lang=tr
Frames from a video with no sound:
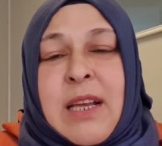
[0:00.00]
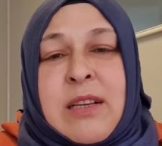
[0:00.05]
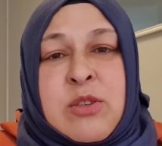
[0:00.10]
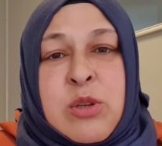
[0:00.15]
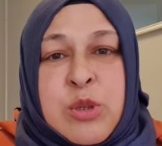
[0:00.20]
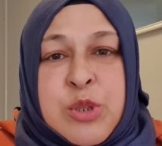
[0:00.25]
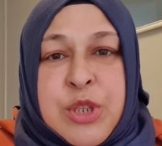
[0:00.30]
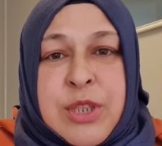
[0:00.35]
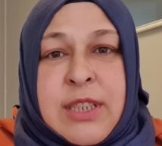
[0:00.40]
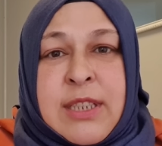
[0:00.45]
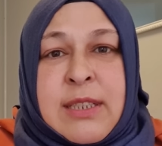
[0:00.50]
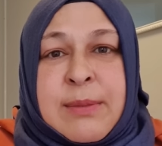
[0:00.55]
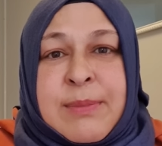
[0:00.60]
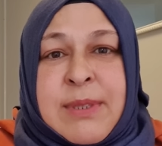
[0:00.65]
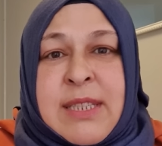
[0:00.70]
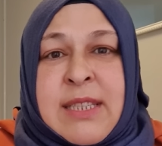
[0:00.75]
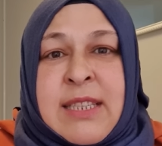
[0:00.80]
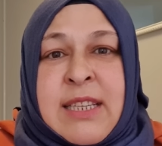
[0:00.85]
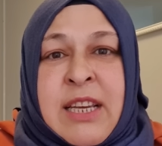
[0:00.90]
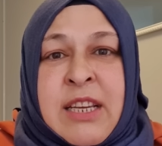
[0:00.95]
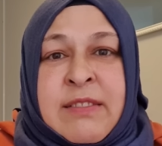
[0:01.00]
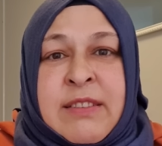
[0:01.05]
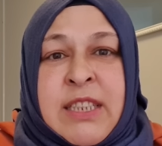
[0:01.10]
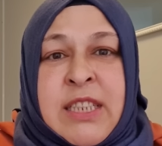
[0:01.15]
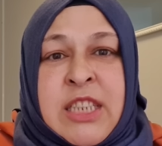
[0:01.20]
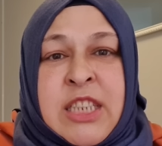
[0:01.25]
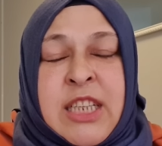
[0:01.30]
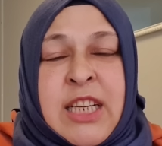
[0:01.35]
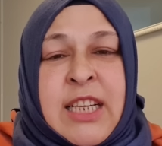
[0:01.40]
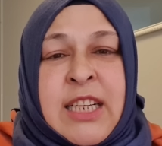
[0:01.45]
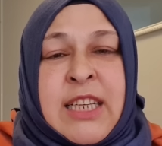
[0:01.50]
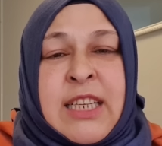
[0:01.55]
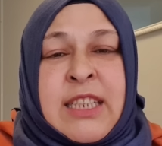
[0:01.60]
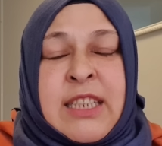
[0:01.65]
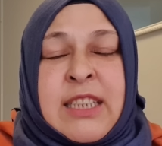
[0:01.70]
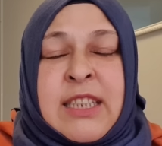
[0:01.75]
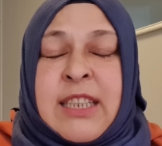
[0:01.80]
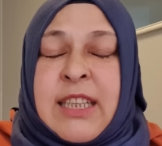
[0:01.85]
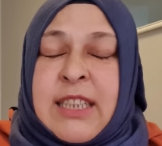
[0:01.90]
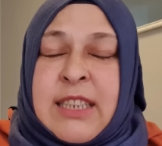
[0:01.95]
Çocuklarımın sevdiği
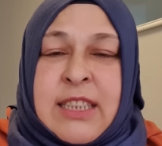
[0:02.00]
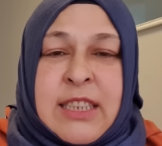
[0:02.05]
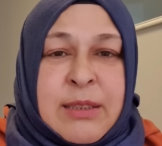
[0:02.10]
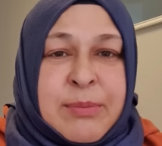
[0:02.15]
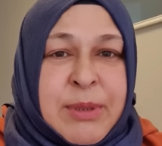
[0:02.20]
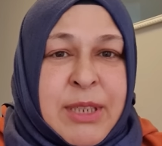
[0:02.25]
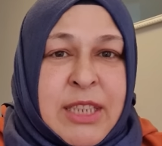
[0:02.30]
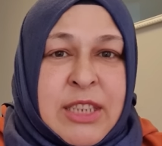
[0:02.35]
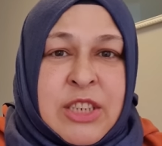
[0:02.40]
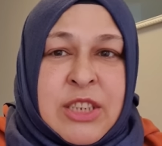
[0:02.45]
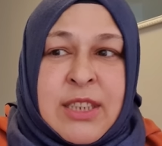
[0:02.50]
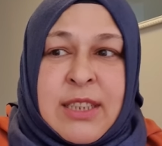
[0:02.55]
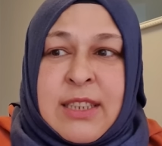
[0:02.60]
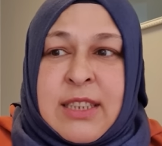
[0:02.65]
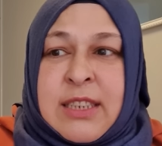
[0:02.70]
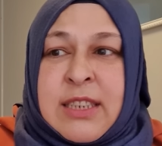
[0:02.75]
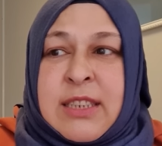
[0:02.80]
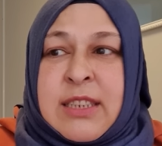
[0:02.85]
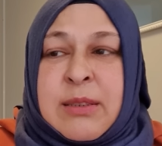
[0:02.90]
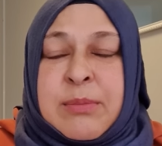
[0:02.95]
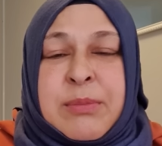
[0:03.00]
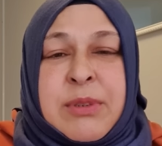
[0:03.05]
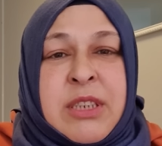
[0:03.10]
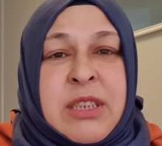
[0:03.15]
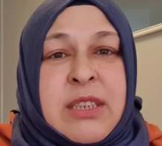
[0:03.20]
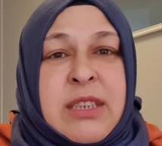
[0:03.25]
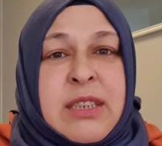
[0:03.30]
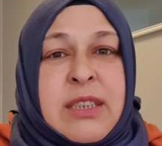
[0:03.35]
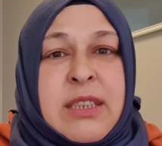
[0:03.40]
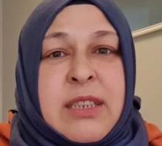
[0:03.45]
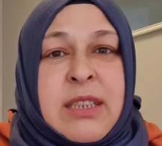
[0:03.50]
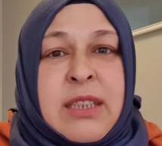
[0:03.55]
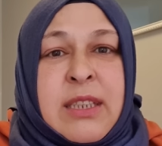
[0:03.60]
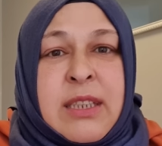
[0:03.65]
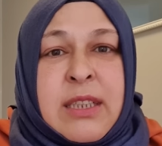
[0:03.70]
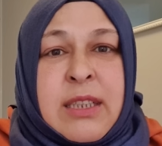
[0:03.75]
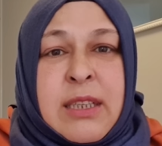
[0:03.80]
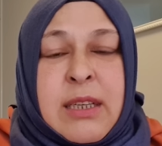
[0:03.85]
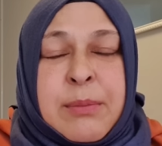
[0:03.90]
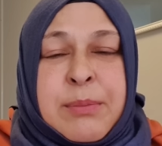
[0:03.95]
şeyleri getirmeye çalıştım. İşte
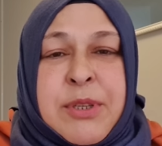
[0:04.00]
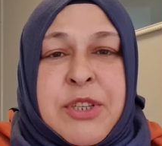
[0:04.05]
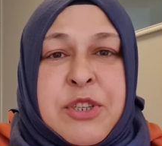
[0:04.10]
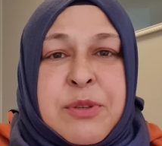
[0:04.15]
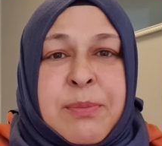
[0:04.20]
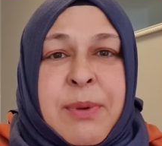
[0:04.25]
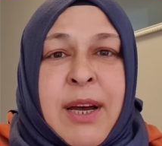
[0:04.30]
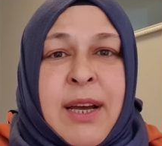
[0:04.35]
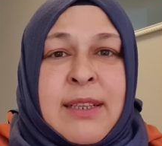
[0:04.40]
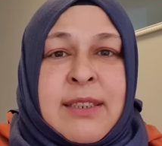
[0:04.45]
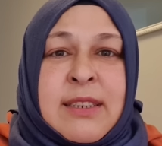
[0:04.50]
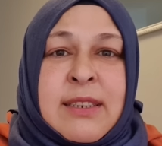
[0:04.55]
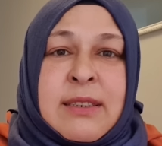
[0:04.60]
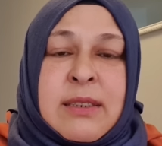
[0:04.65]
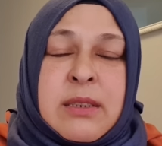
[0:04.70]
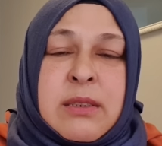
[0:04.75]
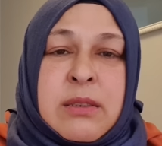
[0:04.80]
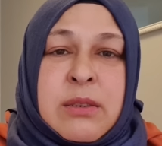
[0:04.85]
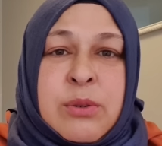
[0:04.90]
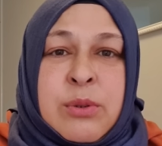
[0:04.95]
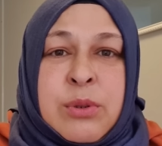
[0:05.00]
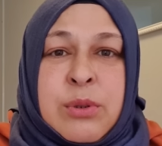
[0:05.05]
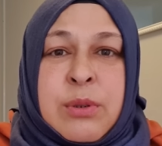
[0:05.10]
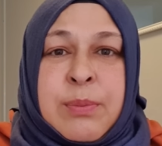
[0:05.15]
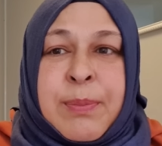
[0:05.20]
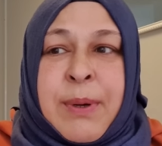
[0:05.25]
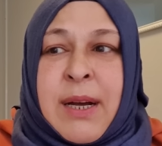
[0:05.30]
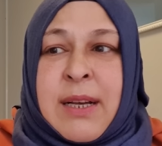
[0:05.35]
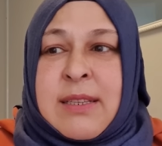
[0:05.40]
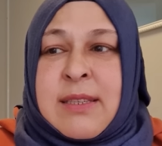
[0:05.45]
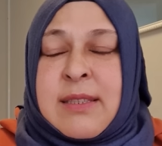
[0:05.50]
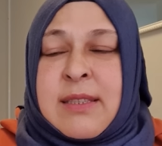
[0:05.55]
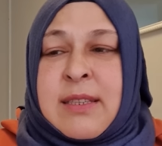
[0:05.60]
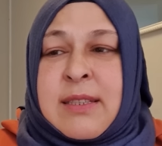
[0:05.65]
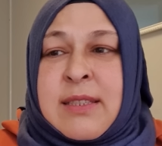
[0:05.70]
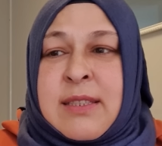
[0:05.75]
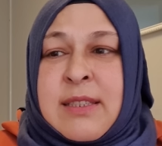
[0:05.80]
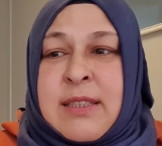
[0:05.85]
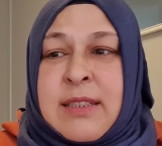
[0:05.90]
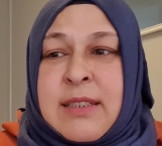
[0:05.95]
pişmaniyesi, kuru
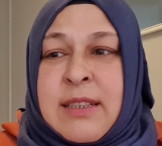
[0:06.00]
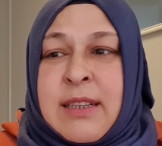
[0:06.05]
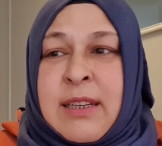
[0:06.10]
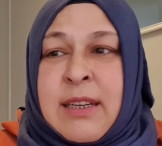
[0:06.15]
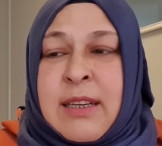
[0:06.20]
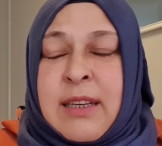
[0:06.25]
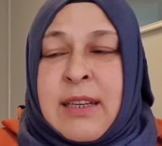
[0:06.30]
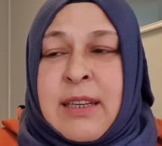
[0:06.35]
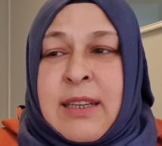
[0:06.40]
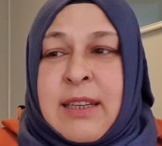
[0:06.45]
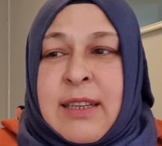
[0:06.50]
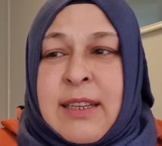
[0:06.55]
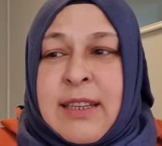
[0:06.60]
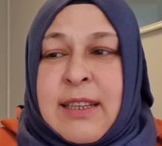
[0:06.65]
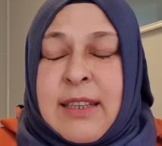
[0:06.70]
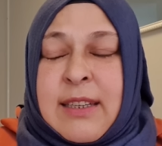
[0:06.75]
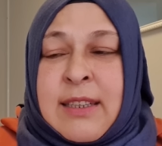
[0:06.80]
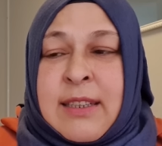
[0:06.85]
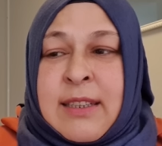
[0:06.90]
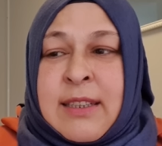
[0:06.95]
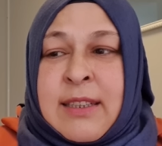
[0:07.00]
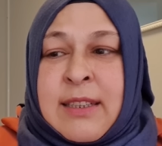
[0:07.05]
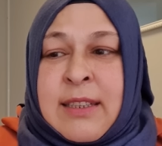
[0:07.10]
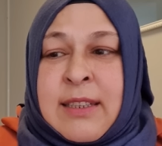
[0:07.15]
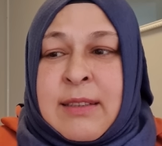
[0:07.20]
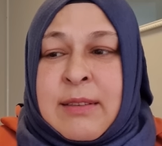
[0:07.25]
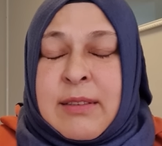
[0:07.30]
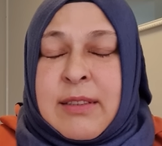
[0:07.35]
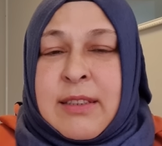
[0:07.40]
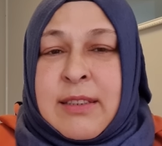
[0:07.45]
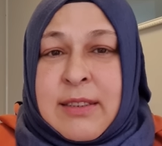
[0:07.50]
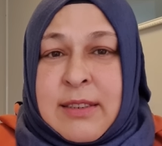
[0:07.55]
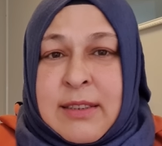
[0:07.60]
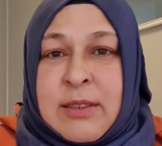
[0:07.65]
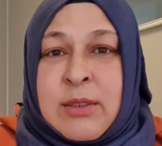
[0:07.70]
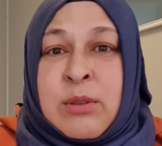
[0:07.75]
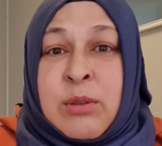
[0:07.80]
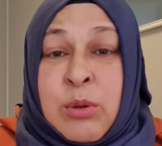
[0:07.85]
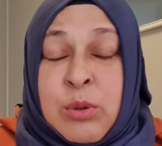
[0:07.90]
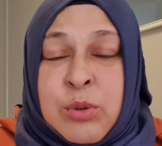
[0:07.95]
pastası, e,
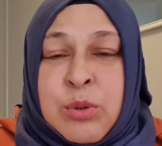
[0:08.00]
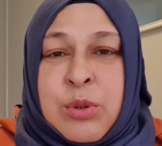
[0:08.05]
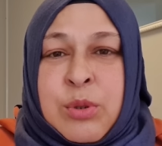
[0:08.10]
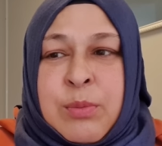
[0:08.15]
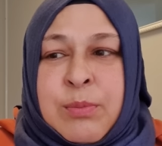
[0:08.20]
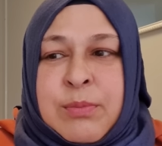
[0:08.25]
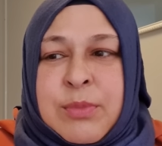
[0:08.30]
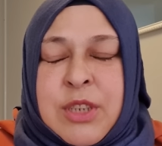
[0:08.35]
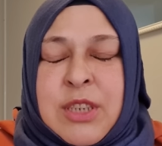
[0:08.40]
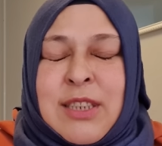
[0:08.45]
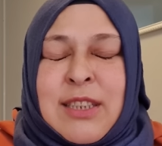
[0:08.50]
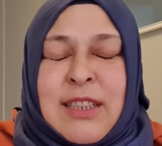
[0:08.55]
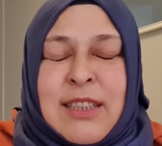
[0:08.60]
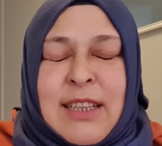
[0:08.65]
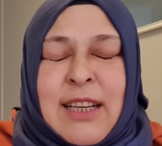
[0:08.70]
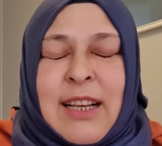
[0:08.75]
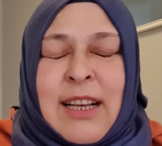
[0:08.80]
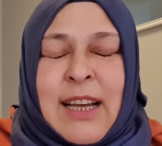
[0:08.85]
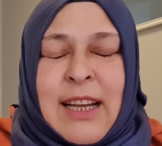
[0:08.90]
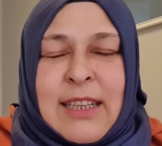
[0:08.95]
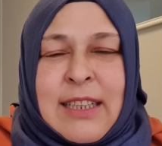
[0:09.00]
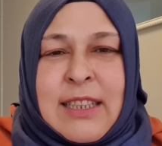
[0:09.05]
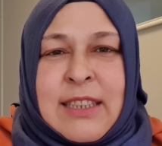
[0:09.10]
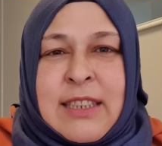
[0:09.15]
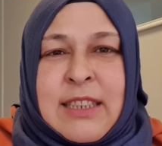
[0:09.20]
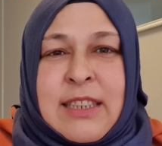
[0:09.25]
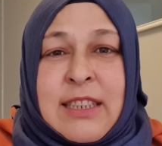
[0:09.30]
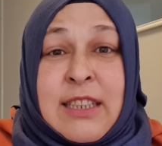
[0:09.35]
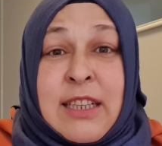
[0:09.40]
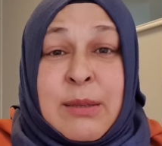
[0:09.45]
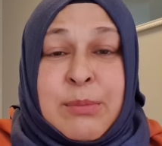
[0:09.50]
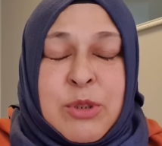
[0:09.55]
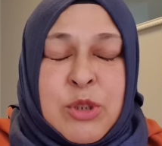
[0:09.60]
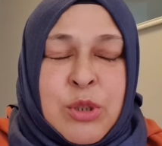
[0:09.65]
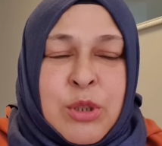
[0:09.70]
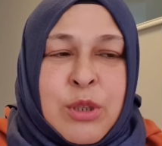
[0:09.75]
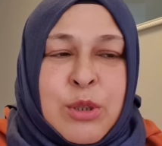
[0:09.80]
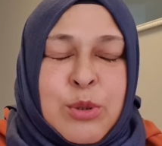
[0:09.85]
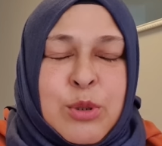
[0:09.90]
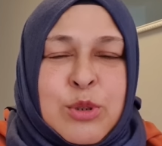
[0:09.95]
lokum, şimdi neler getirdiklerimi
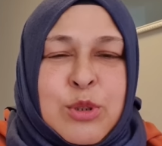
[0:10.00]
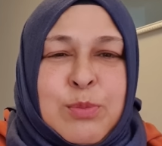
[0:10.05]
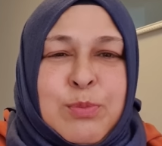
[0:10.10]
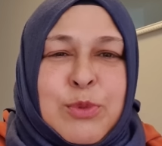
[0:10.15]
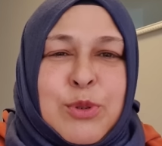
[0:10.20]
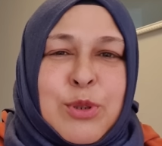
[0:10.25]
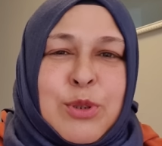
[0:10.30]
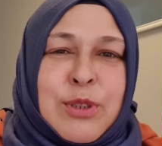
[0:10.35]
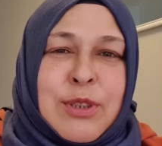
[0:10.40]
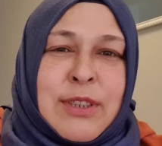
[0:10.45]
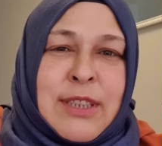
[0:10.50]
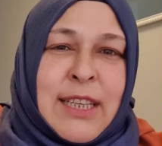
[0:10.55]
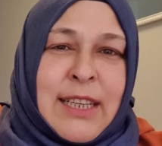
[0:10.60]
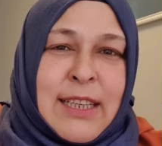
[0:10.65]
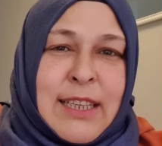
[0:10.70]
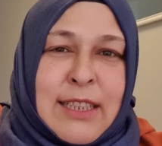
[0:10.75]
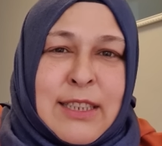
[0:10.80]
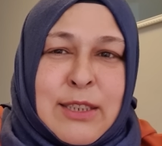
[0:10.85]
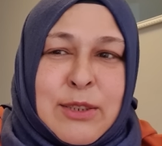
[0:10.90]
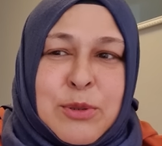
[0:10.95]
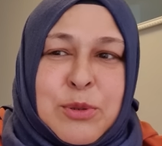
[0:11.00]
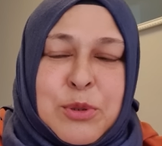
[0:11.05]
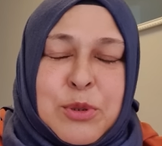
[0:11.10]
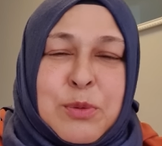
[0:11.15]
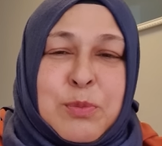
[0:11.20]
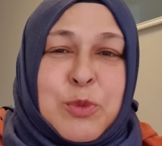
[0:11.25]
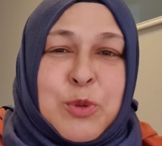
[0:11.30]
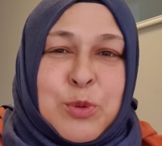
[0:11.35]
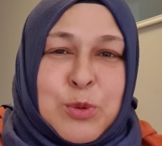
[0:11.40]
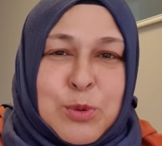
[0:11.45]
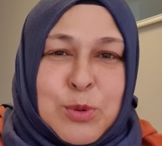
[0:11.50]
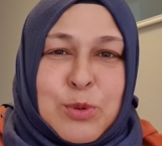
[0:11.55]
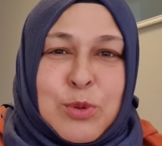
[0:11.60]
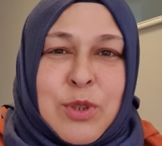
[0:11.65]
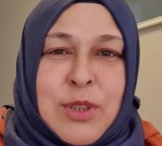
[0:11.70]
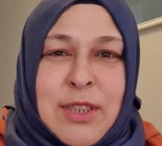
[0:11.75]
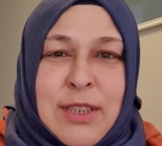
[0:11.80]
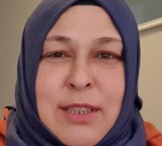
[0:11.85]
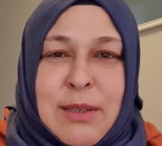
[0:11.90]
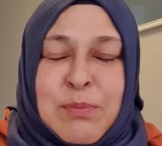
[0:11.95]
şöyle gözümün önüne getiriyorum.
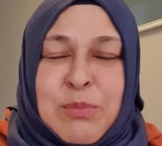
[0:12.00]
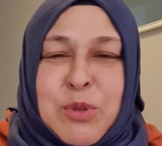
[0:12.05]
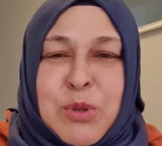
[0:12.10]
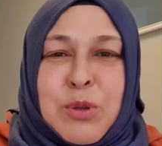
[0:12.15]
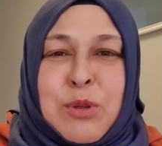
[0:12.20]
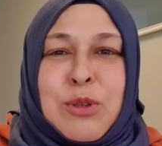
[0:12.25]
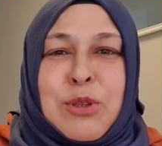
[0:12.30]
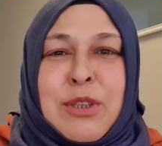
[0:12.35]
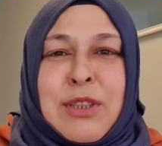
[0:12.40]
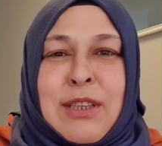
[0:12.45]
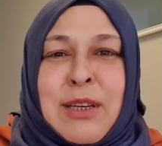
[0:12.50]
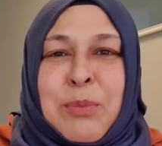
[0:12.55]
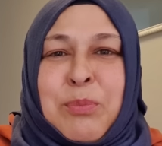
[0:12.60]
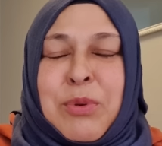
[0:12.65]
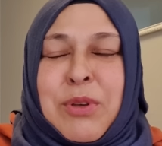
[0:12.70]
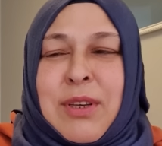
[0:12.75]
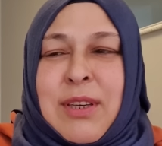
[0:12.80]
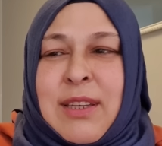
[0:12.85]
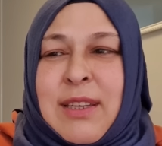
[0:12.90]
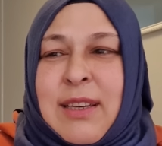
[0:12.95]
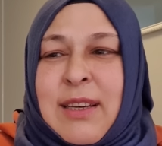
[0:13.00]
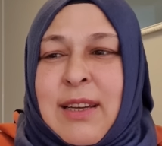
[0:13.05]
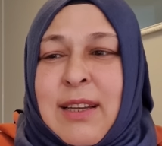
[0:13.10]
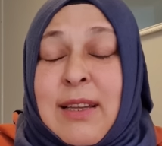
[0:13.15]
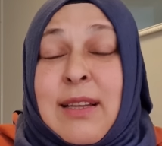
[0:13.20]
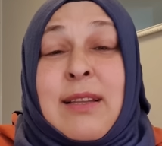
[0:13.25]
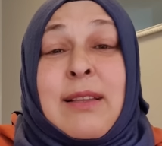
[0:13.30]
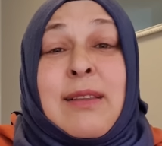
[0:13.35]
Unuttuklarım da oluyor tabii ki.